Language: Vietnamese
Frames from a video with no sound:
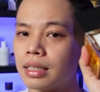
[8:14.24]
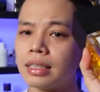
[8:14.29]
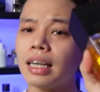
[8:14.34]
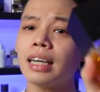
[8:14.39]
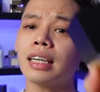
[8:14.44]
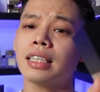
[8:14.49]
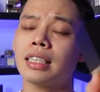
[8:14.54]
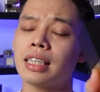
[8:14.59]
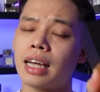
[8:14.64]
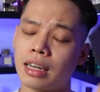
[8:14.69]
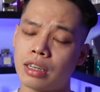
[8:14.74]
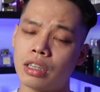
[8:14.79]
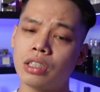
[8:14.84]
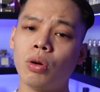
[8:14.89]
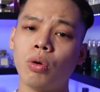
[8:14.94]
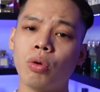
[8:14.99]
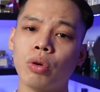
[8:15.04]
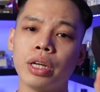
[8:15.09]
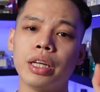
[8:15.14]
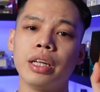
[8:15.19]
chắc chắn
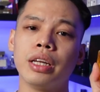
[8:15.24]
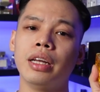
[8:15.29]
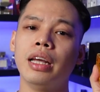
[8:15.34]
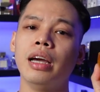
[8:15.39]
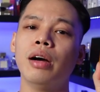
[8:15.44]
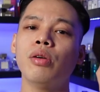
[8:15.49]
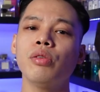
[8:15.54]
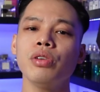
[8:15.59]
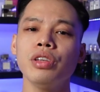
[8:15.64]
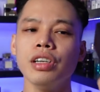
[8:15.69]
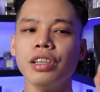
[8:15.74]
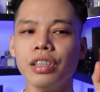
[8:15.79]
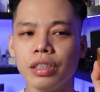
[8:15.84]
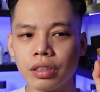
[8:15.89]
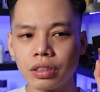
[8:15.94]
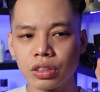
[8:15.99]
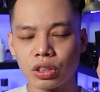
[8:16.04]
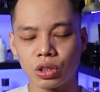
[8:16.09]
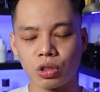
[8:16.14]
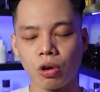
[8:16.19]
rồi nếu
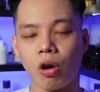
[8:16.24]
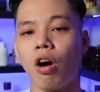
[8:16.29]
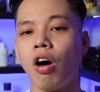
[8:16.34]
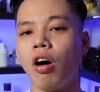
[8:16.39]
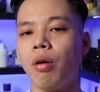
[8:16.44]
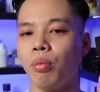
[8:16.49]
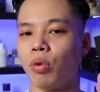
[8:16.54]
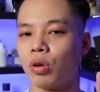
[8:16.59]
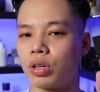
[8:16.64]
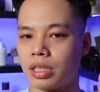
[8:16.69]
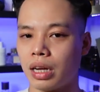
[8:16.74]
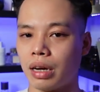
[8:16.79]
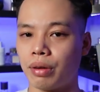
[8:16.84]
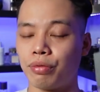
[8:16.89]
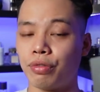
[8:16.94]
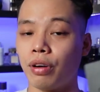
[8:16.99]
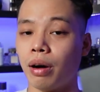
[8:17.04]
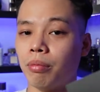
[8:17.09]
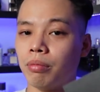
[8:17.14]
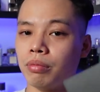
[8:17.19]
như cho một
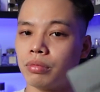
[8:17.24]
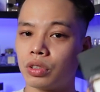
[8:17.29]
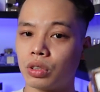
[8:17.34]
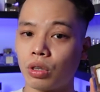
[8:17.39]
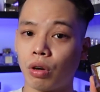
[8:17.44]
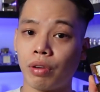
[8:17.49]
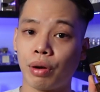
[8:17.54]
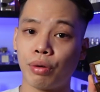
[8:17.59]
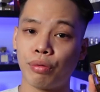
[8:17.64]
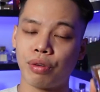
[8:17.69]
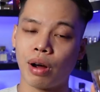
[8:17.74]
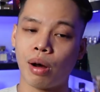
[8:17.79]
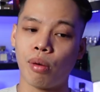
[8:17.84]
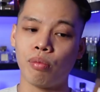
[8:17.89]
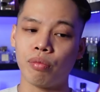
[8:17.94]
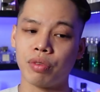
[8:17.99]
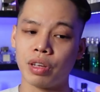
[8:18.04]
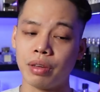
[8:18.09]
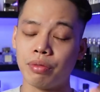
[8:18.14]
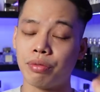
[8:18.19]
sản phẩm cho văn
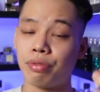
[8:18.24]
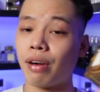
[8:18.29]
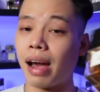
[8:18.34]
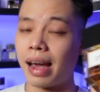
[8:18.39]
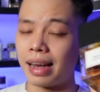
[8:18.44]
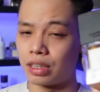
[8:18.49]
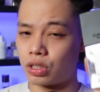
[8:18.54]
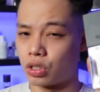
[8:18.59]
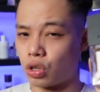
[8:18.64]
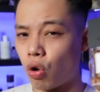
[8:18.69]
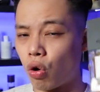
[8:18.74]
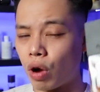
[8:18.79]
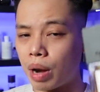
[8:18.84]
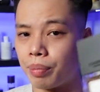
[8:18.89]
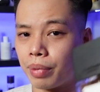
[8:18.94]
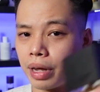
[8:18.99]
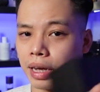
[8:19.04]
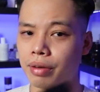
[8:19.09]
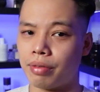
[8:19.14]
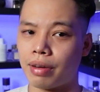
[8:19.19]
phòng thì phải cho
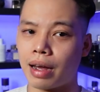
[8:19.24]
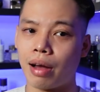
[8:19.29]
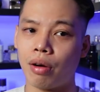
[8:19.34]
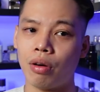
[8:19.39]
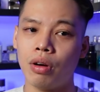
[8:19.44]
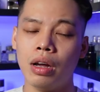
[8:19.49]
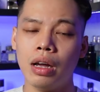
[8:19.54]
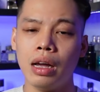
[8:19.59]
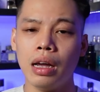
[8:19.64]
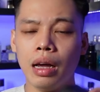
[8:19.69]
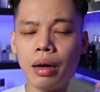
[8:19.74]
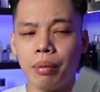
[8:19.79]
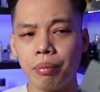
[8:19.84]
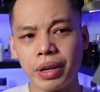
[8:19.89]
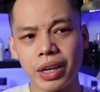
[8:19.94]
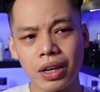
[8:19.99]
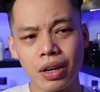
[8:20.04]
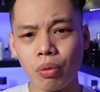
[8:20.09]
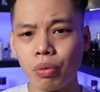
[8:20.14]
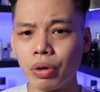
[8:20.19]
em này vào
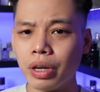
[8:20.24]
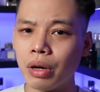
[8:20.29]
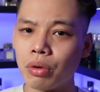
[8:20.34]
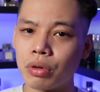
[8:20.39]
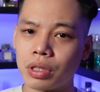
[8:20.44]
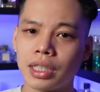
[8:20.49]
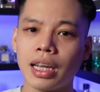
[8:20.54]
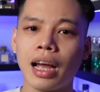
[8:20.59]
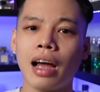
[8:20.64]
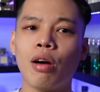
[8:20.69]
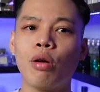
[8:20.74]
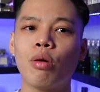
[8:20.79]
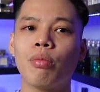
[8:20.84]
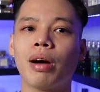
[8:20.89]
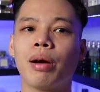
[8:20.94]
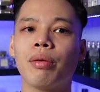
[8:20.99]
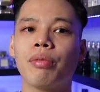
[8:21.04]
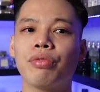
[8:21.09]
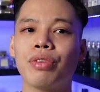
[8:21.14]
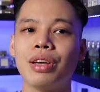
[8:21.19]
mình không hiểu sao
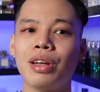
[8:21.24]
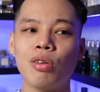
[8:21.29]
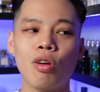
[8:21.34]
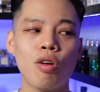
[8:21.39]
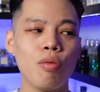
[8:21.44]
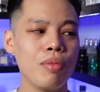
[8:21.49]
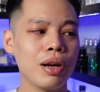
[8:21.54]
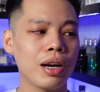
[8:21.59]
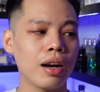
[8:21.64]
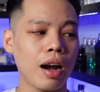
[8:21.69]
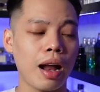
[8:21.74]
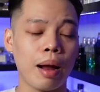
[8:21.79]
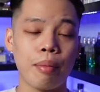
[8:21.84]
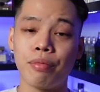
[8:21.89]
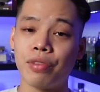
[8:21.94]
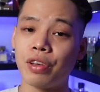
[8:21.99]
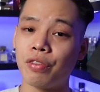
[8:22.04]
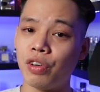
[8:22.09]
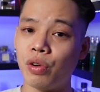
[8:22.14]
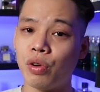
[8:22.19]
mà video mình
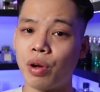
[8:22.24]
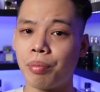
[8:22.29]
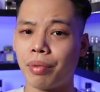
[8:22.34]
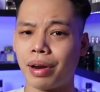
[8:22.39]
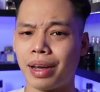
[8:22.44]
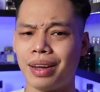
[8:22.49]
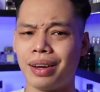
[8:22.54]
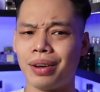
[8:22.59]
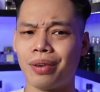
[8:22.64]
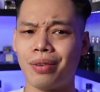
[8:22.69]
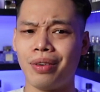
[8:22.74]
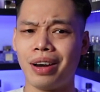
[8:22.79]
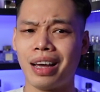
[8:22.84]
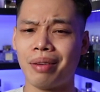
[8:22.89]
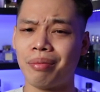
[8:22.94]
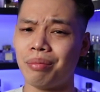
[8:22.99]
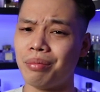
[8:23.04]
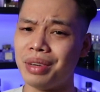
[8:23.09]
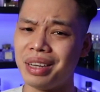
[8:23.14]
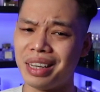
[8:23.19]
làm review em này nó
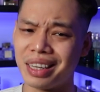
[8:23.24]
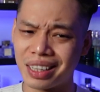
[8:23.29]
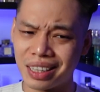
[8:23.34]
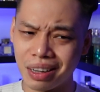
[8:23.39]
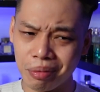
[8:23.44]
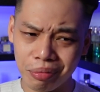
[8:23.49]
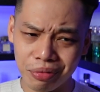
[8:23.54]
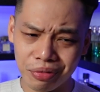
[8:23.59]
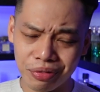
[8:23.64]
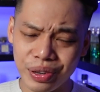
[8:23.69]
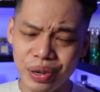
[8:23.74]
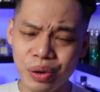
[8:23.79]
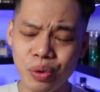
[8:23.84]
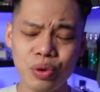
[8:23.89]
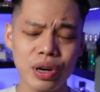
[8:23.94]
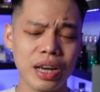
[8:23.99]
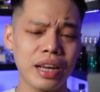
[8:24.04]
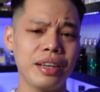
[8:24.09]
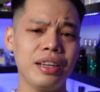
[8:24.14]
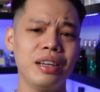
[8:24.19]
lại bị thấp
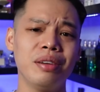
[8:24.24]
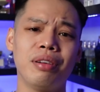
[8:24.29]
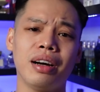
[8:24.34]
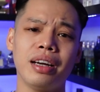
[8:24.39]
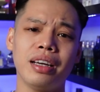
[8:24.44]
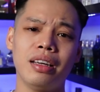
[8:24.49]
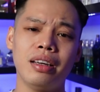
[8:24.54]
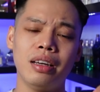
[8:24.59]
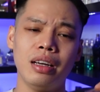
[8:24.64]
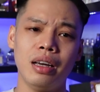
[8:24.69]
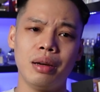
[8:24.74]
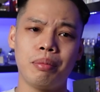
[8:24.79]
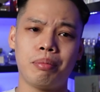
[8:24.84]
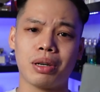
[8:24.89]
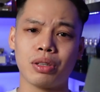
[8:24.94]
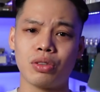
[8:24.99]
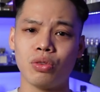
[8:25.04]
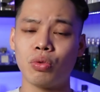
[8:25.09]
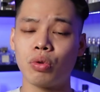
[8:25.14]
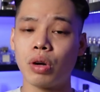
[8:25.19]
view đến như vậy
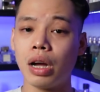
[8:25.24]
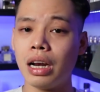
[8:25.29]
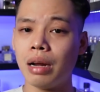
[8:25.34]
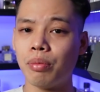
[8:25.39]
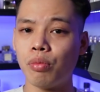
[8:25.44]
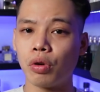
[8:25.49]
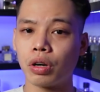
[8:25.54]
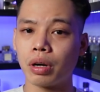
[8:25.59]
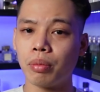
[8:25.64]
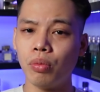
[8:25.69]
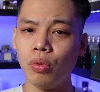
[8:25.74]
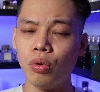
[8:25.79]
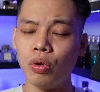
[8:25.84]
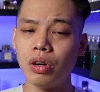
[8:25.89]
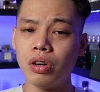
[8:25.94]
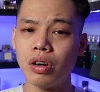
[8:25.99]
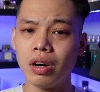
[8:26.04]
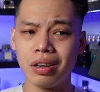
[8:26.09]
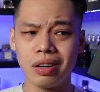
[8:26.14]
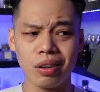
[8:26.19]
mặc dù đây là một cái
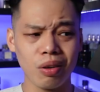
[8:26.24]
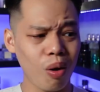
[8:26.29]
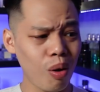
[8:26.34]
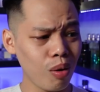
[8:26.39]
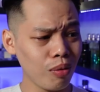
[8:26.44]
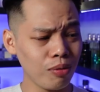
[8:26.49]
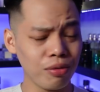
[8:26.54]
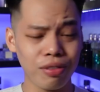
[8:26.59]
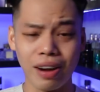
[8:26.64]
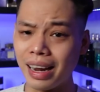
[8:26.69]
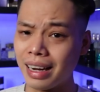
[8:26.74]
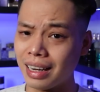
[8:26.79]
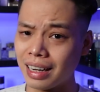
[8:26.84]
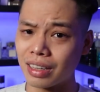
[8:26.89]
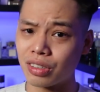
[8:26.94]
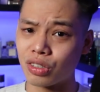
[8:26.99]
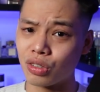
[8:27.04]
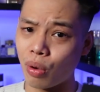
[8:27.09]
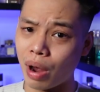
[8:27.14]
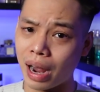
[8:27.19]
mùi hương ngon vãi
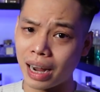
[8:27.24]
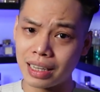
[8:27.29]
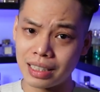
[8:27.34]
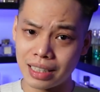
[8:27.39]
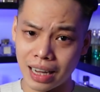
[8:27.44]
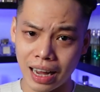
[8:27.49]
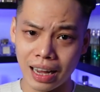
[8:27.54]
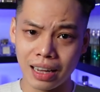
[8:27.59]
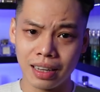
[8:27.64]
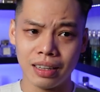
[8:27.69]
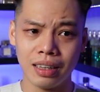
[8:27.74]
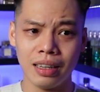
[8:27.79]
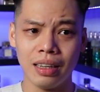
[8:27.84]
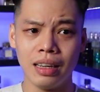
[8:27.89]
cả xoài ra